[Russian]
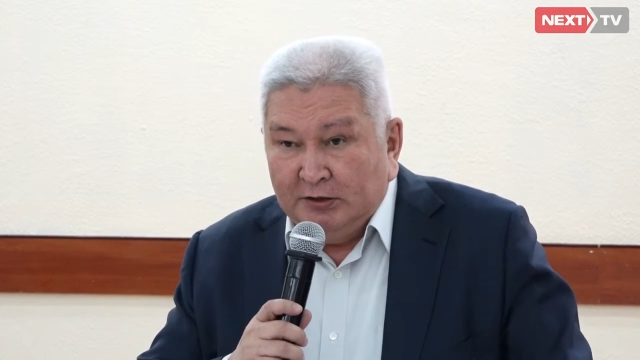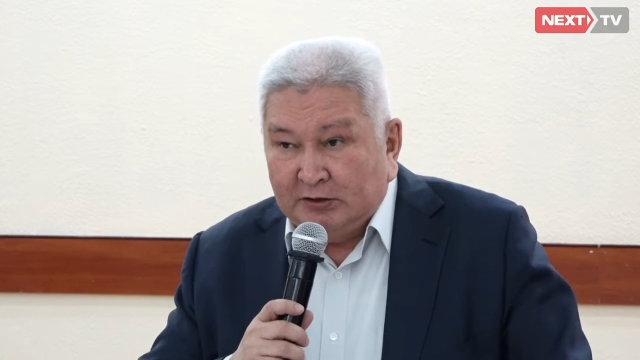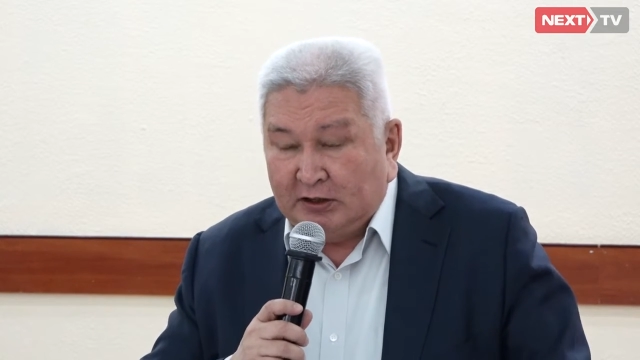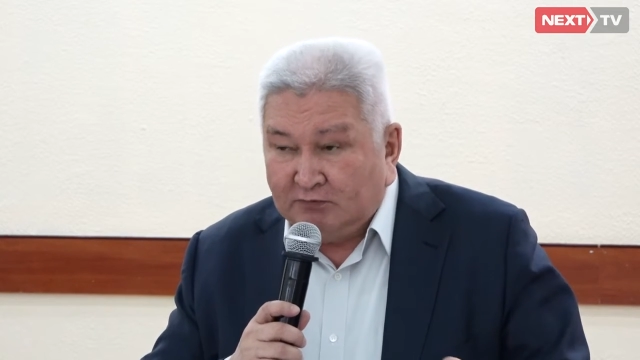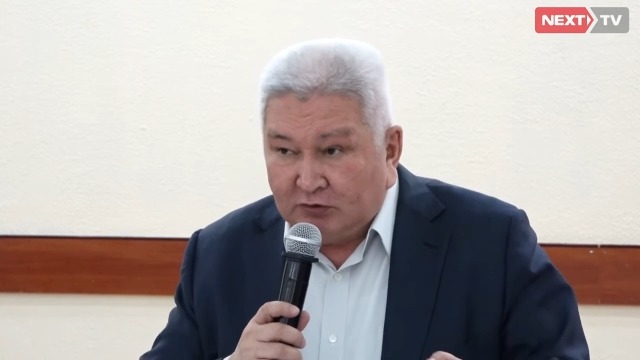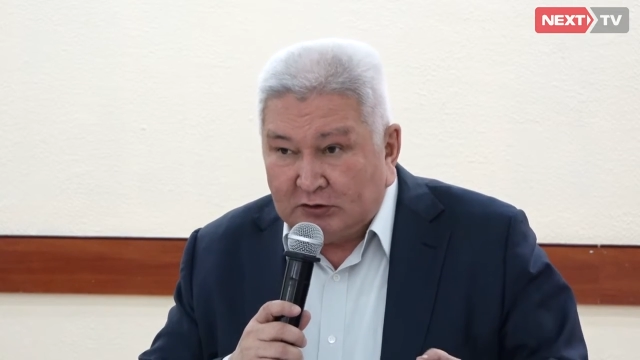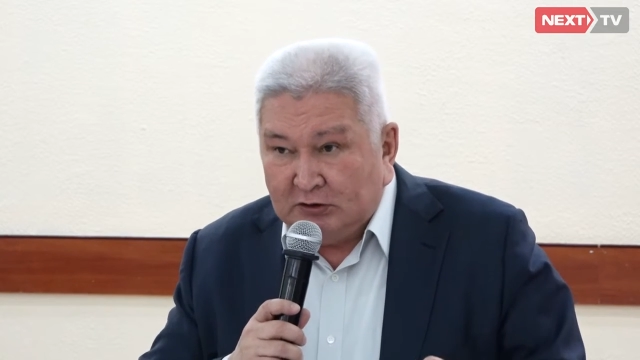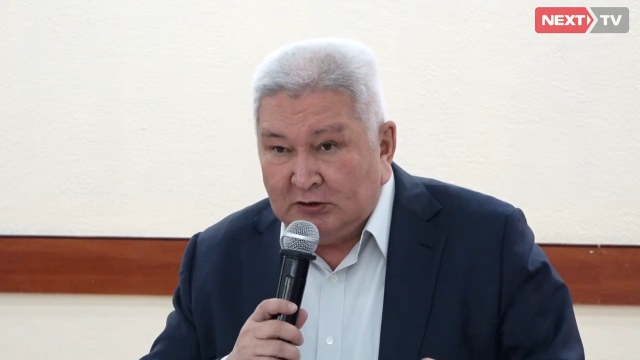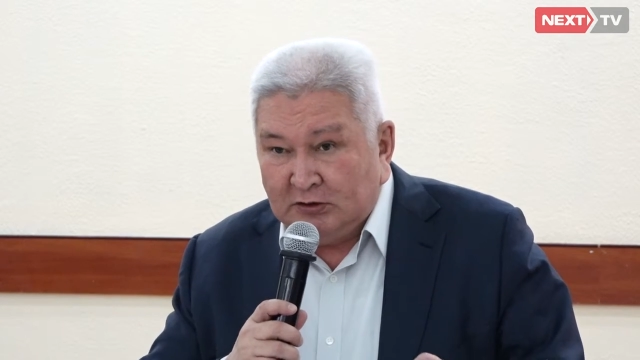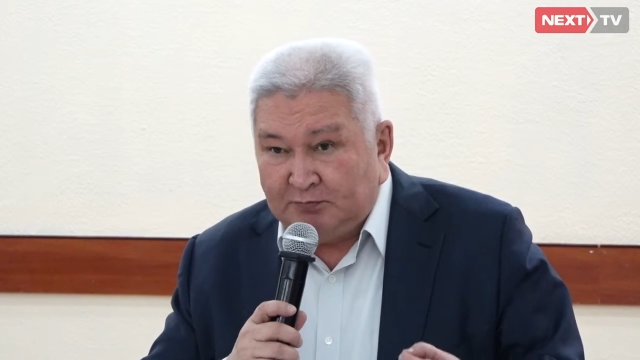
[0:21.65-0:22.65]
Так вот,
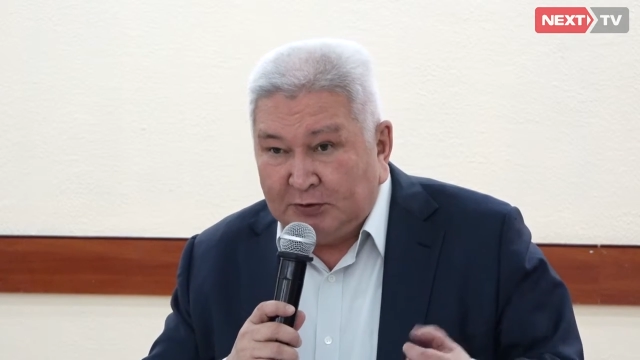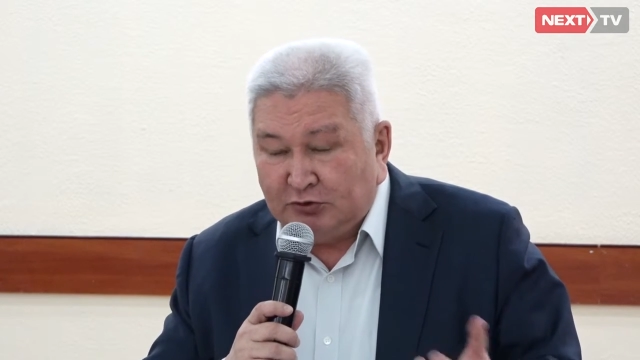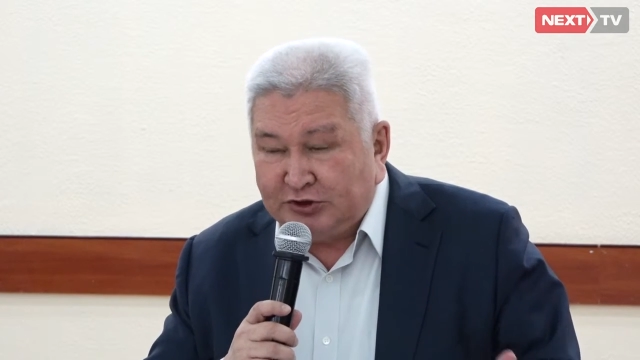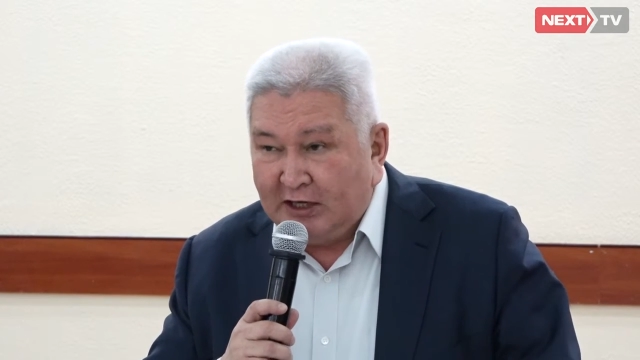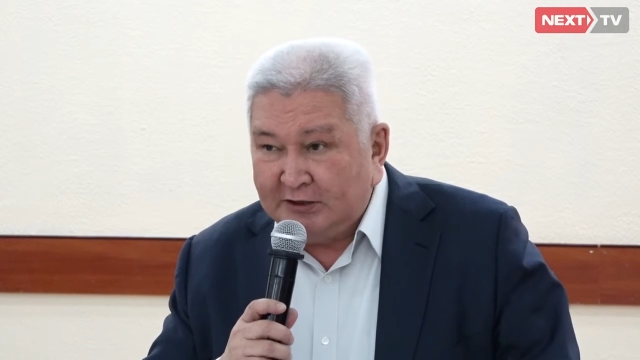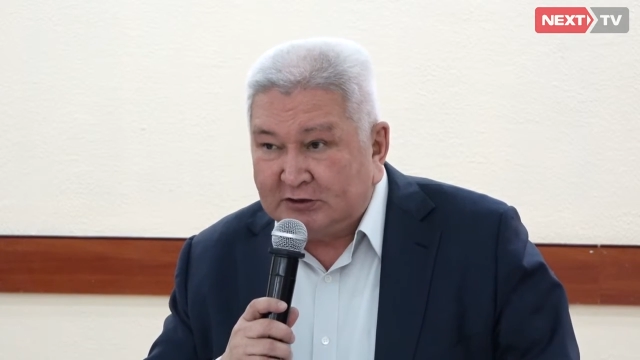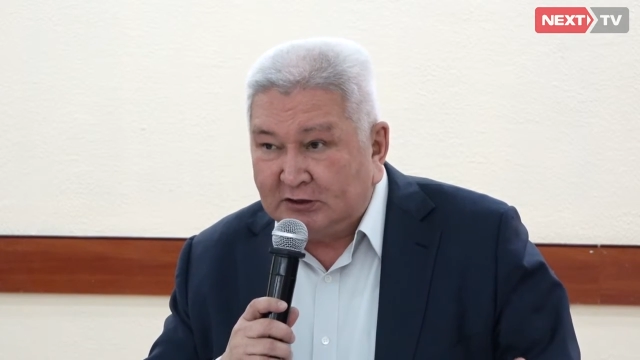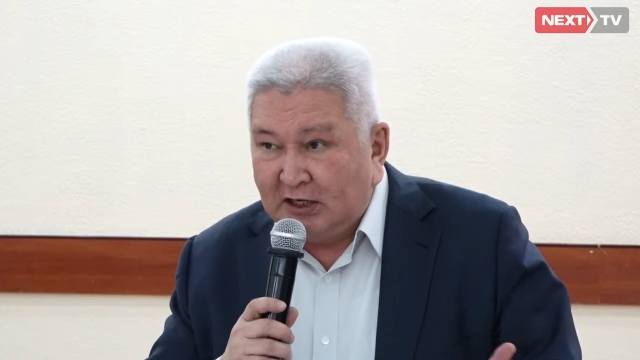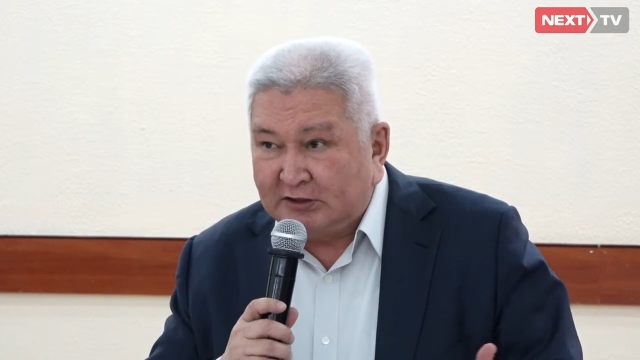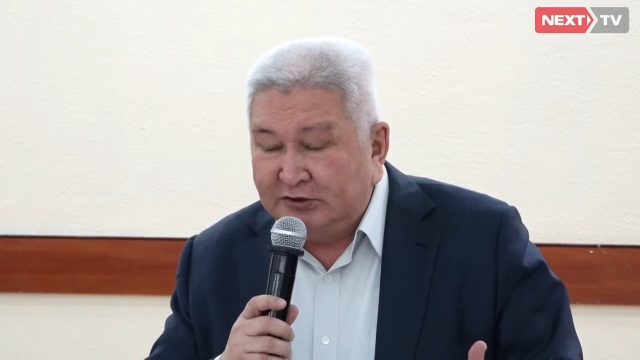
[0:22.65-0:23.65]
э, получается,
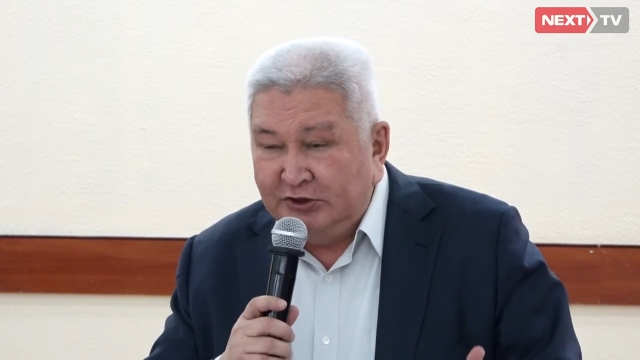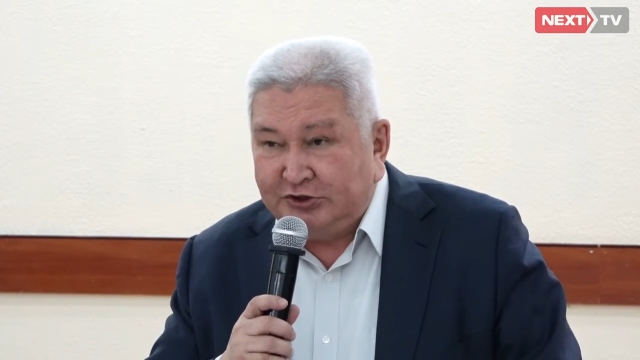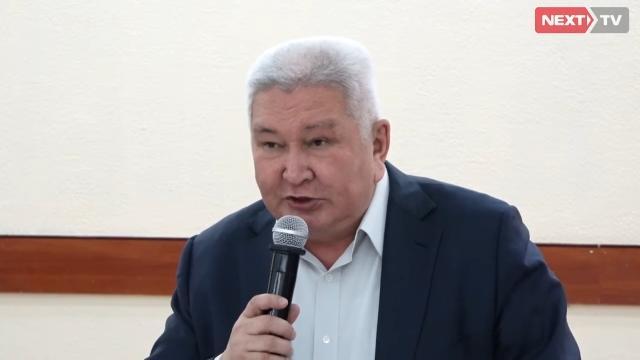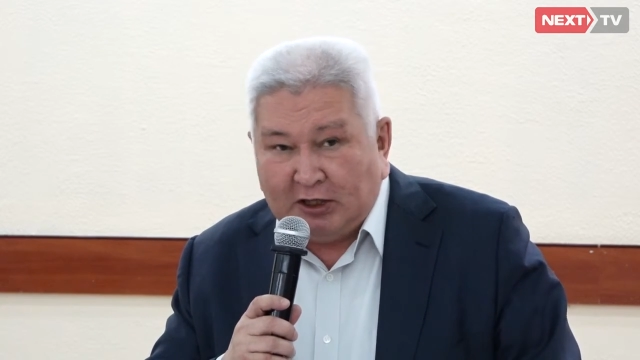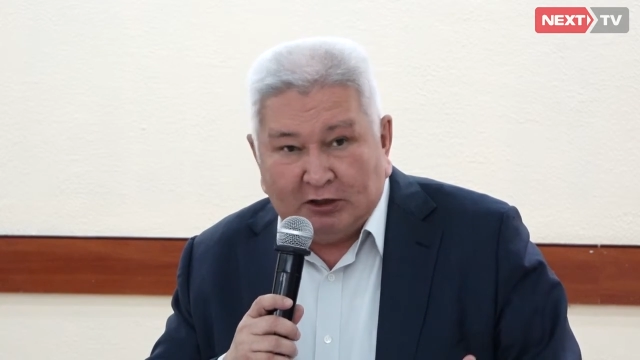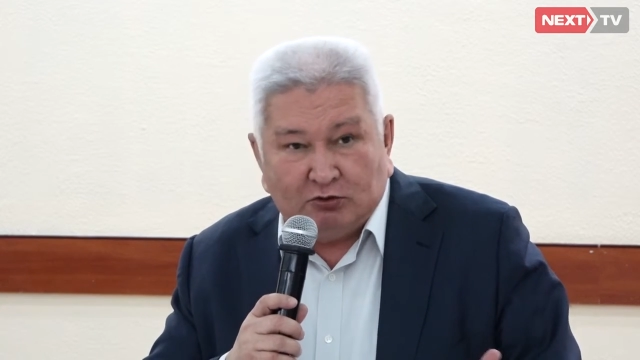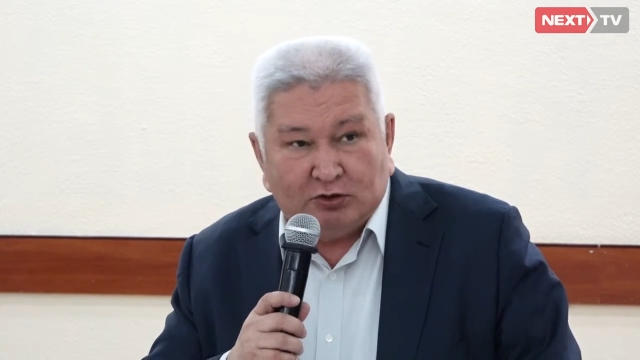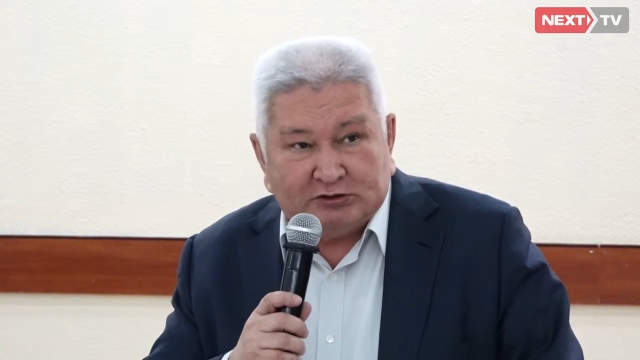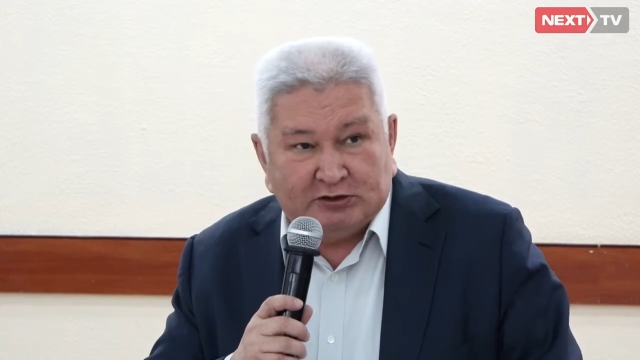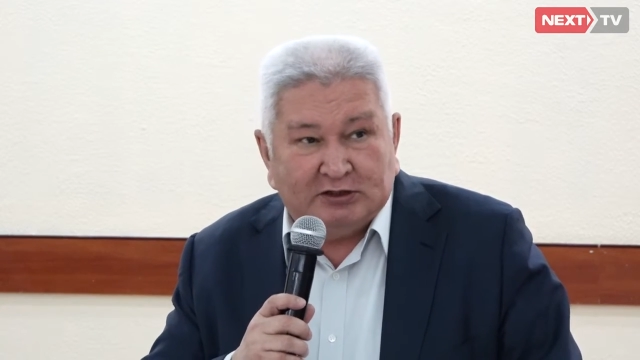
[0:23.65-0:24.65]
как нищий,
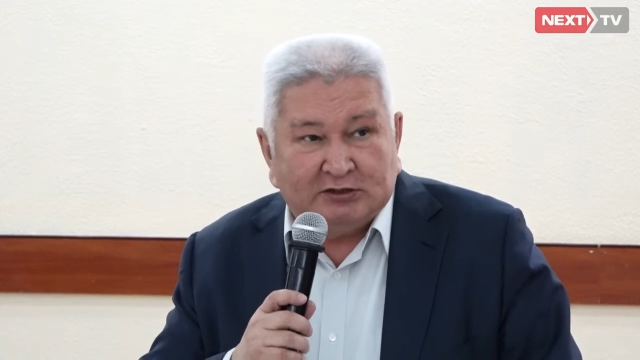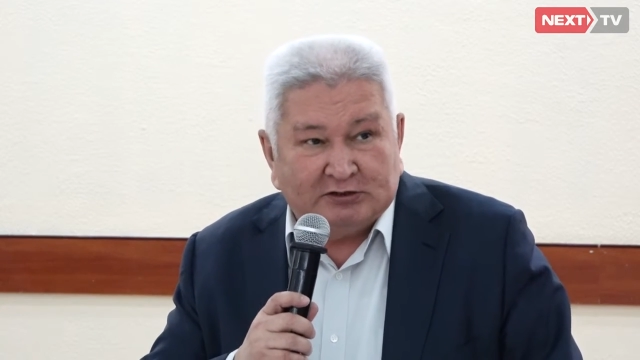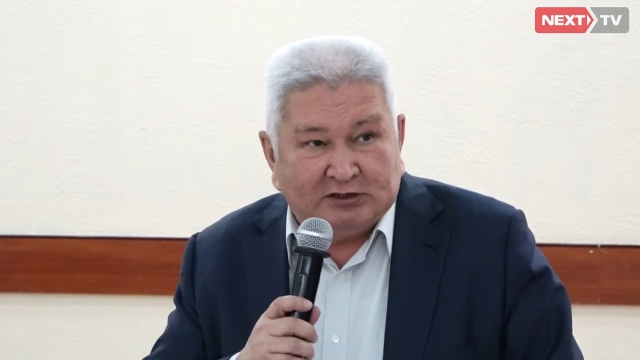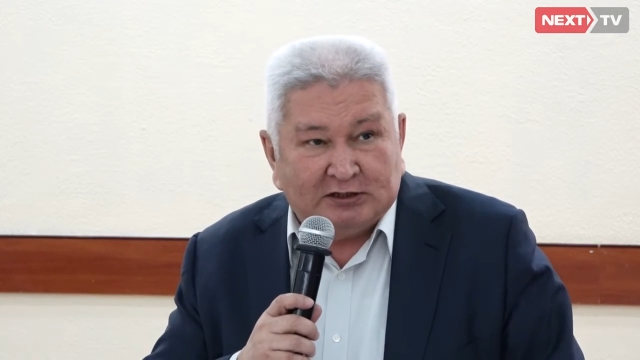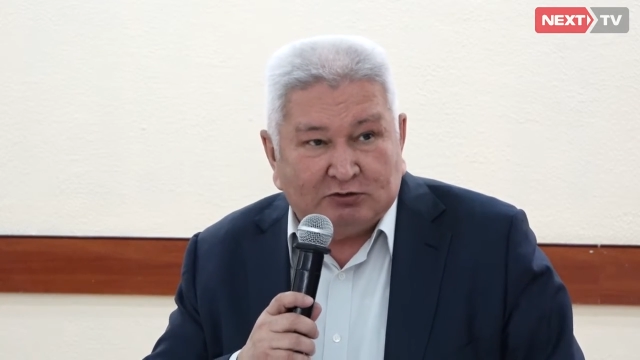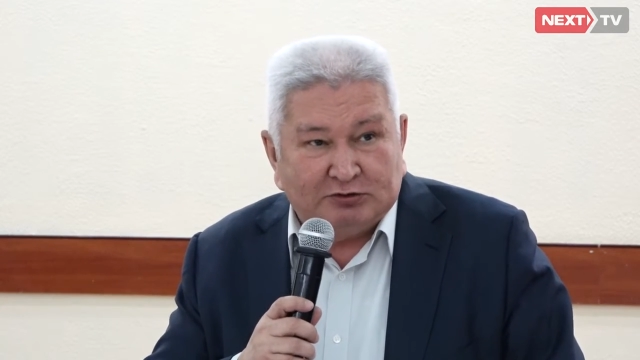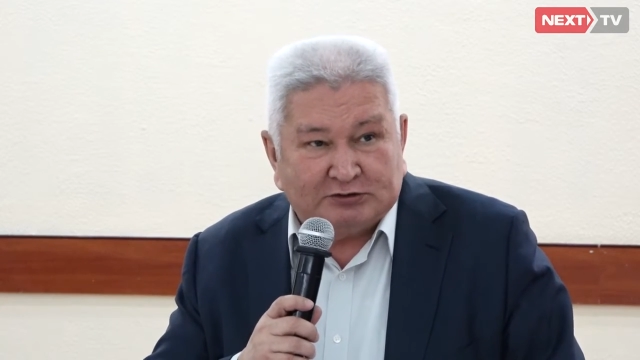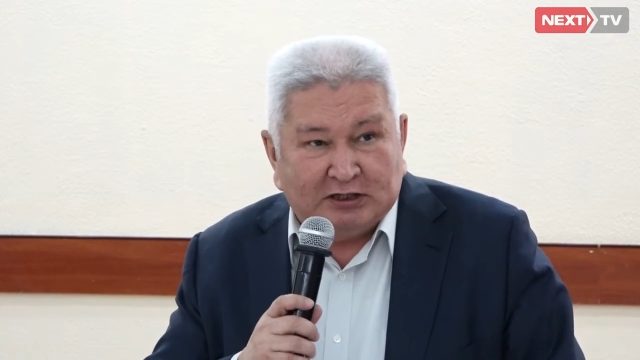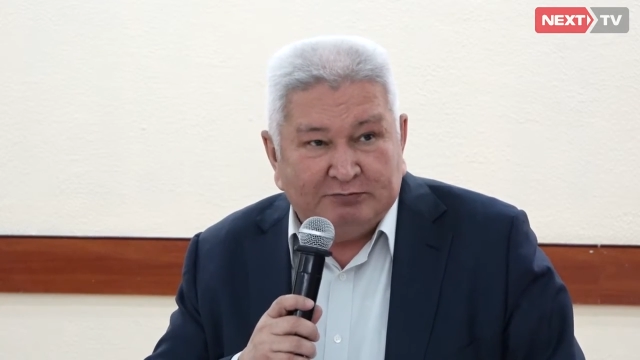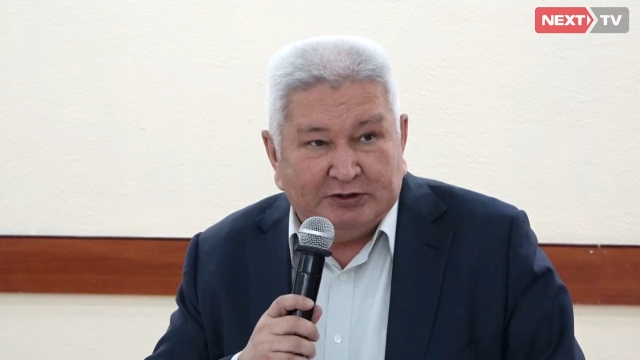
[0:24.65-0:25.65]
который сидит на золотой
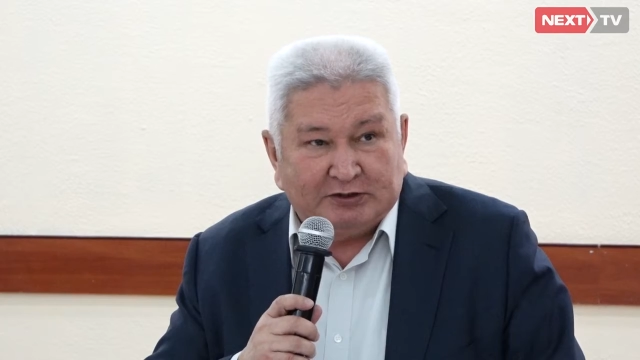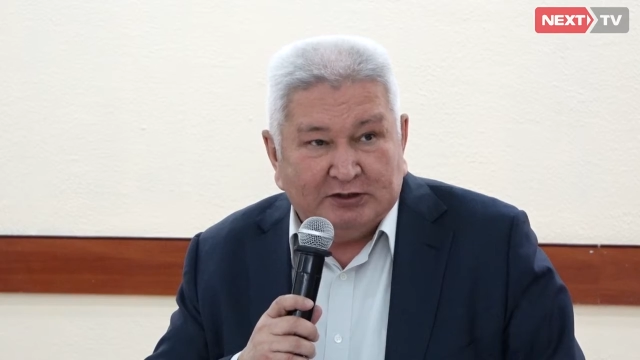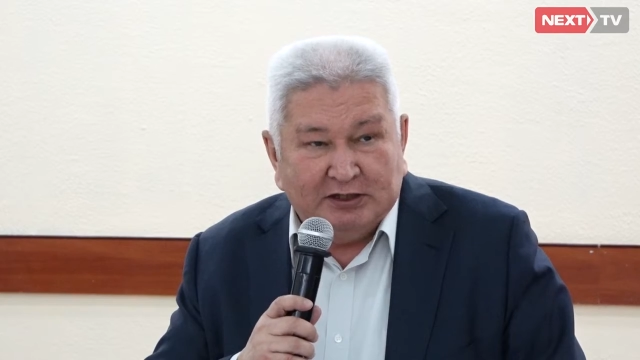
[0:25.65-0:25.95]
скамейке.